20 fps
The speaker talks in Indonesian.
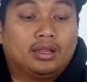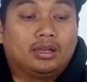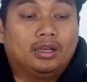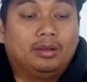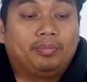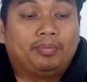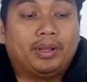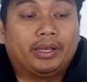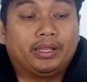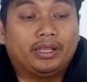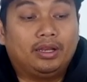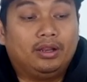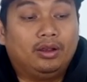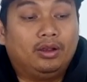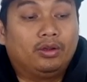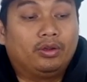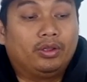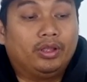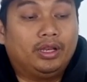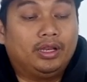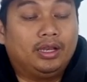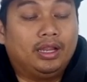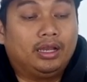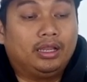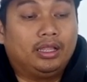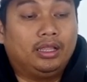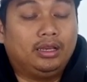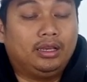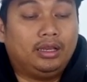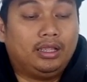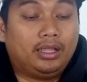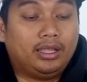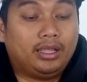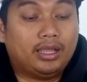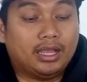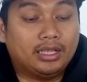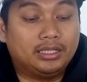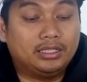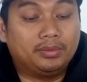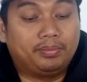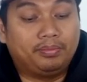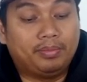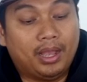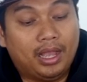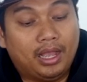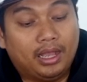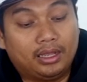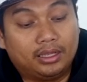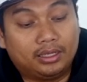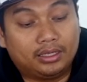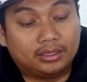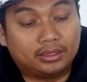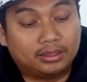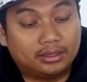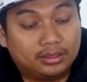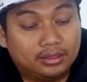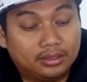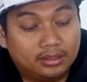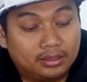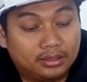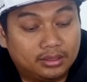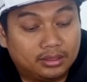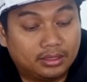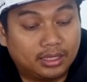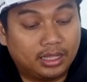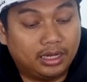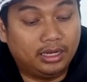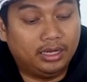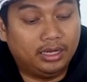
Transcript: depannya ada logo ini dan ini ajib banget jadi